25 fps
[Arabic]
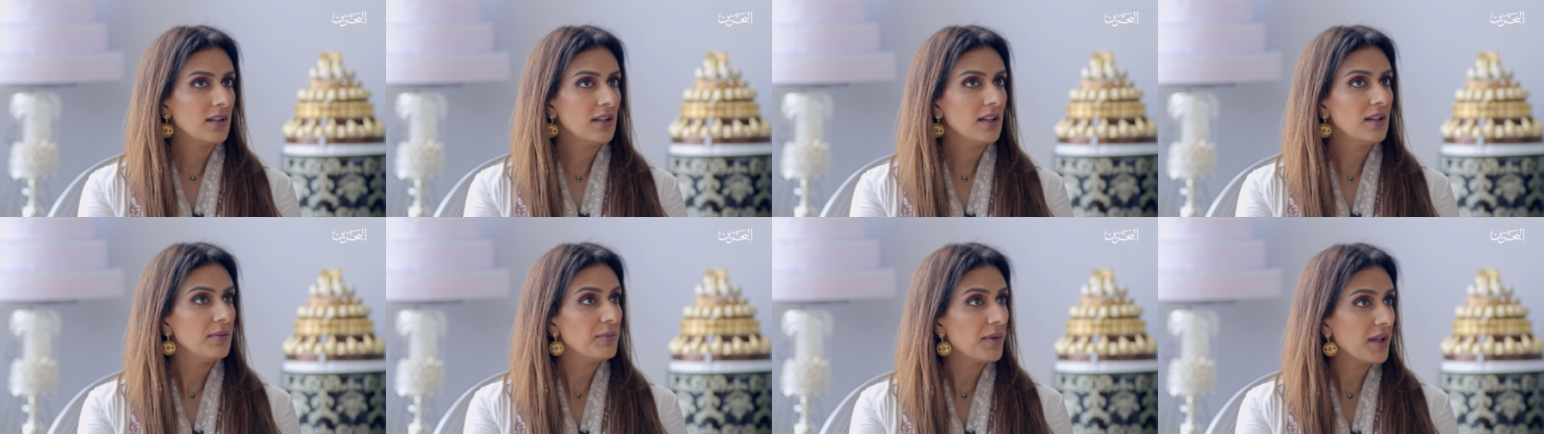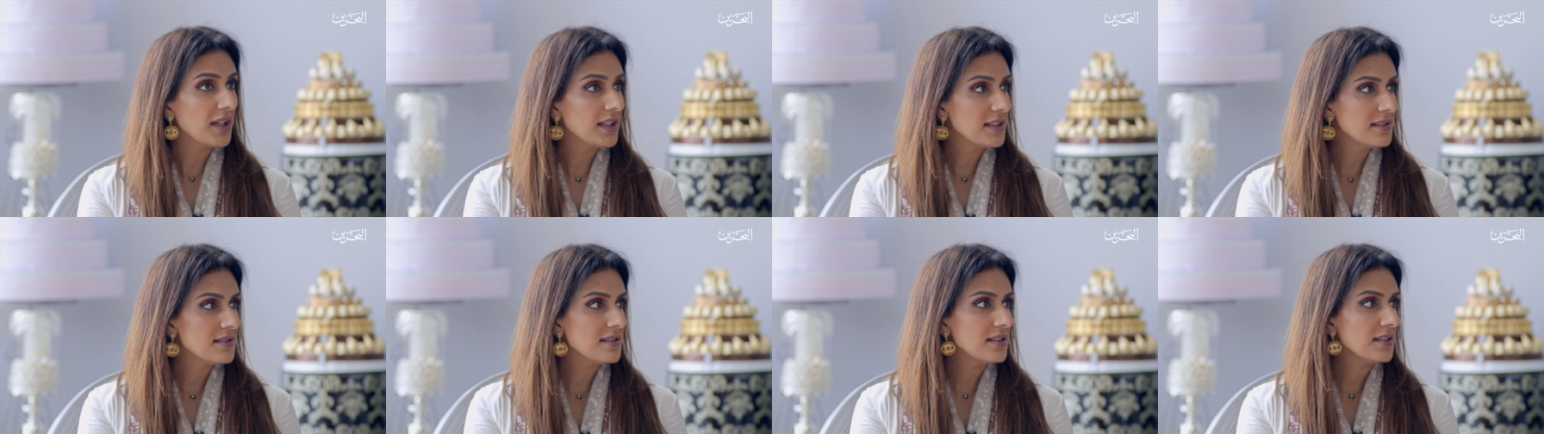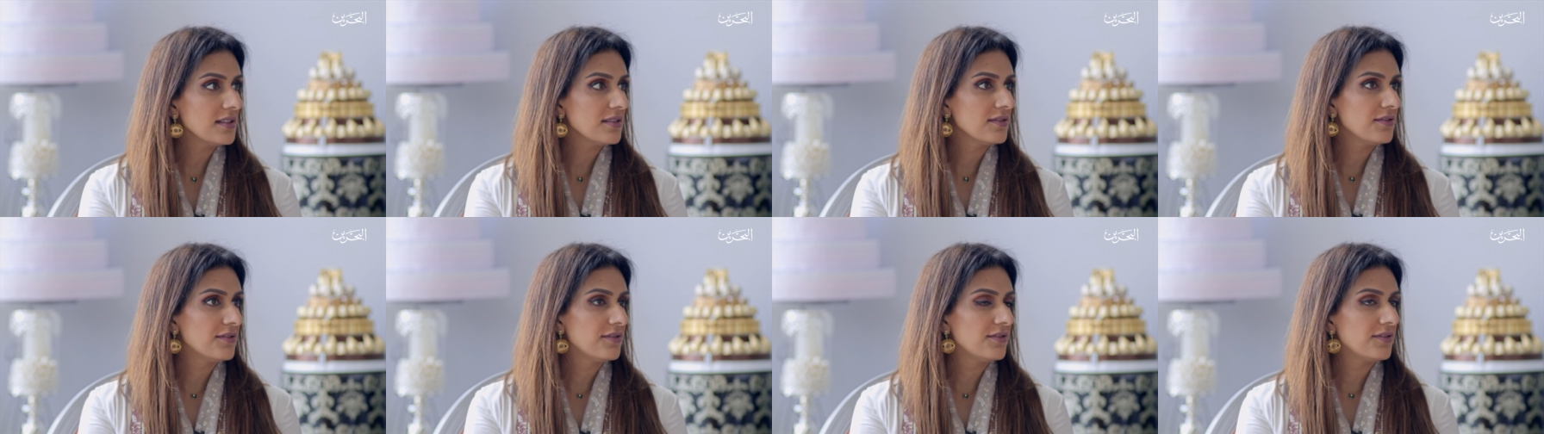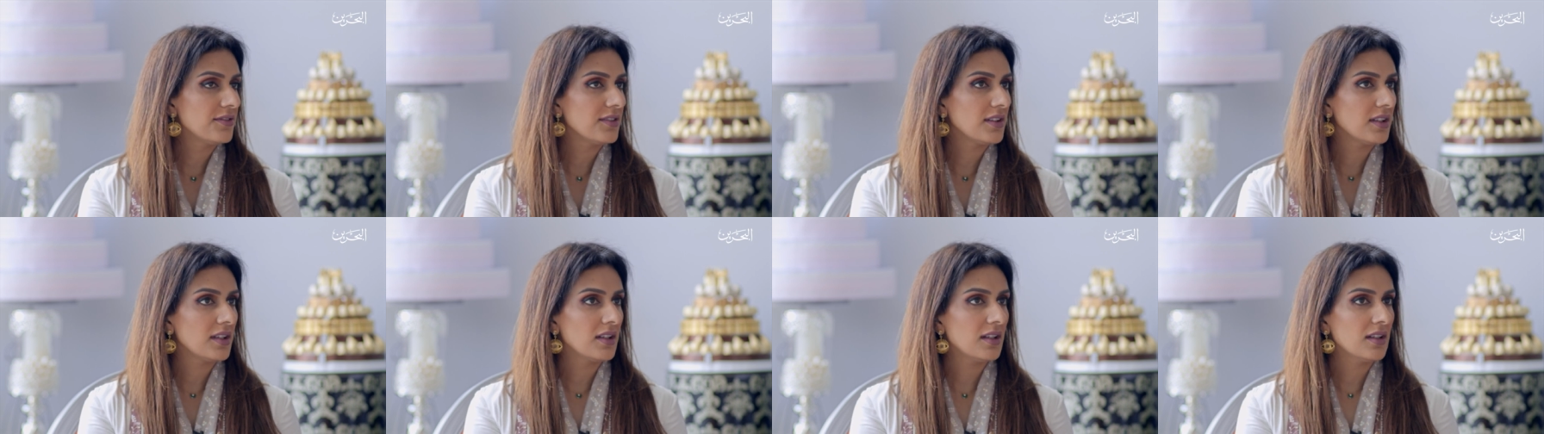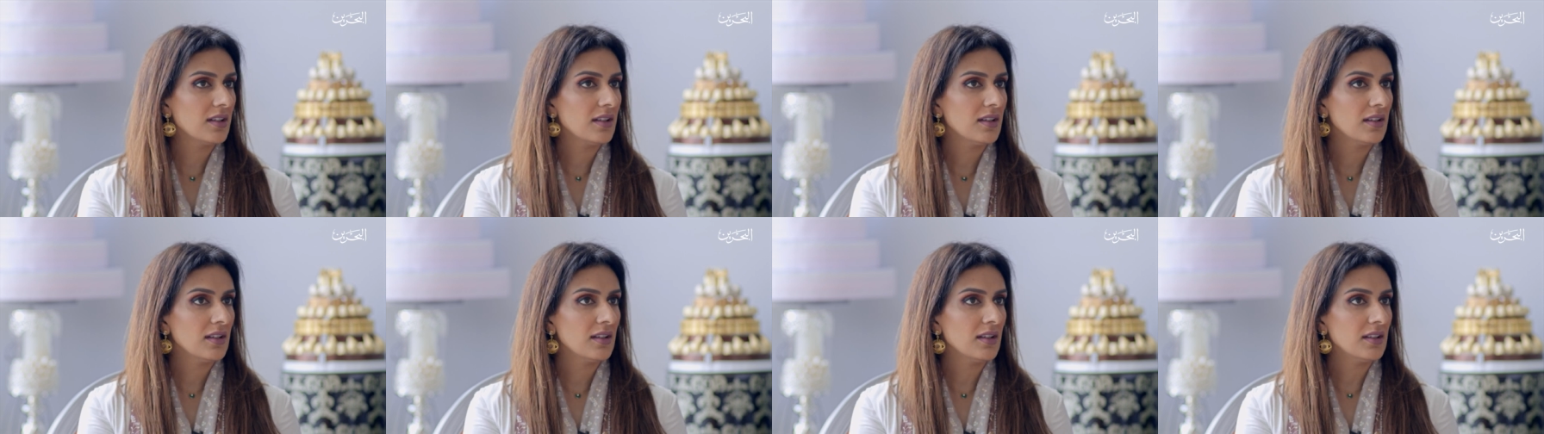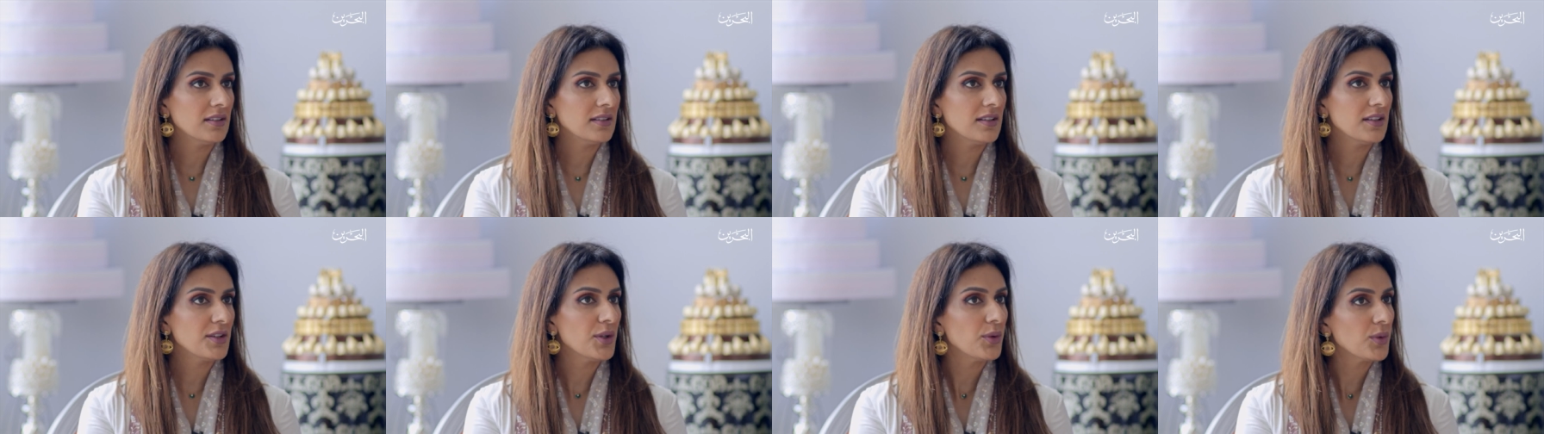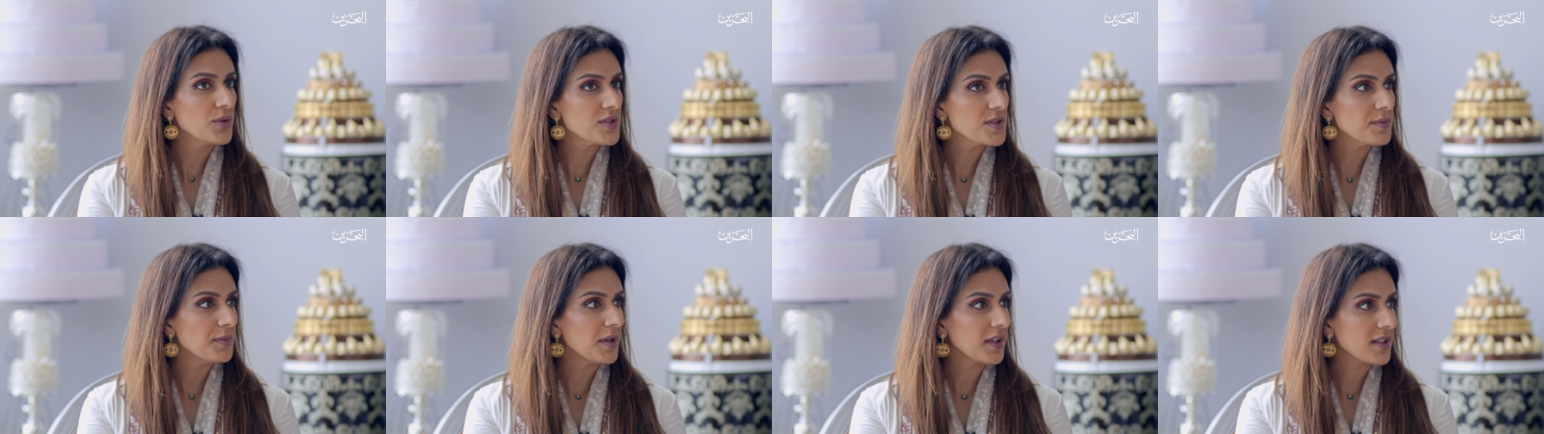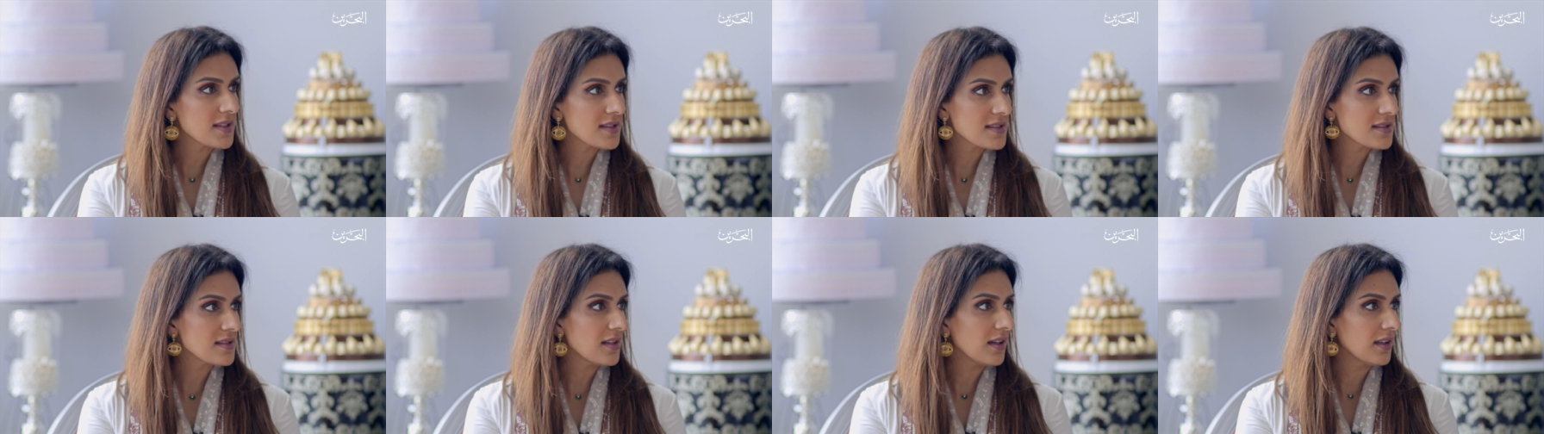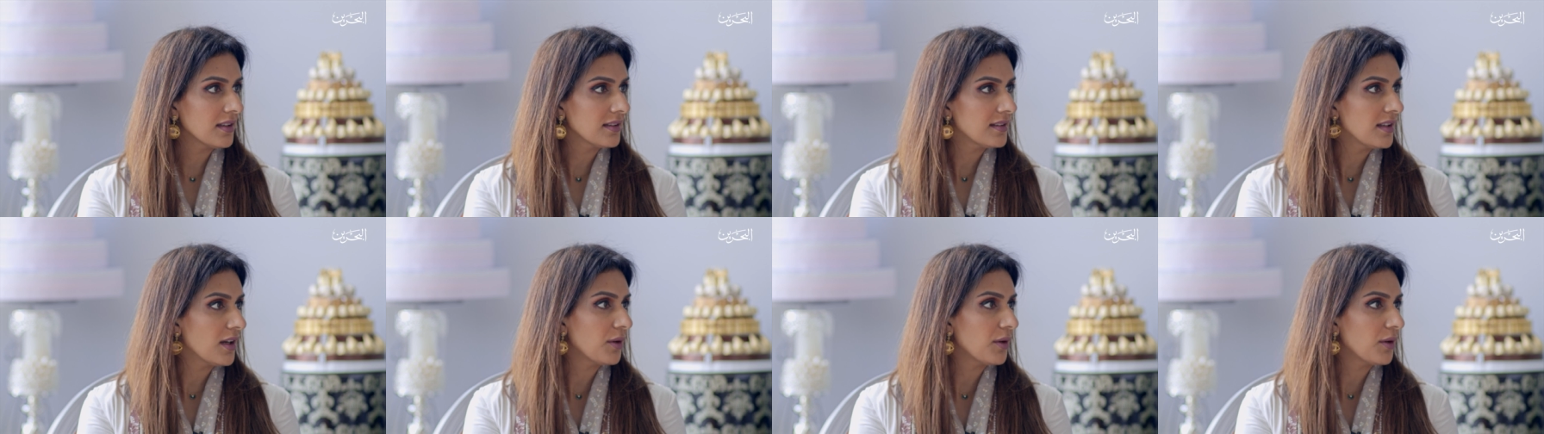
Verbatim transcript: المالديف عندنا اوس باكستان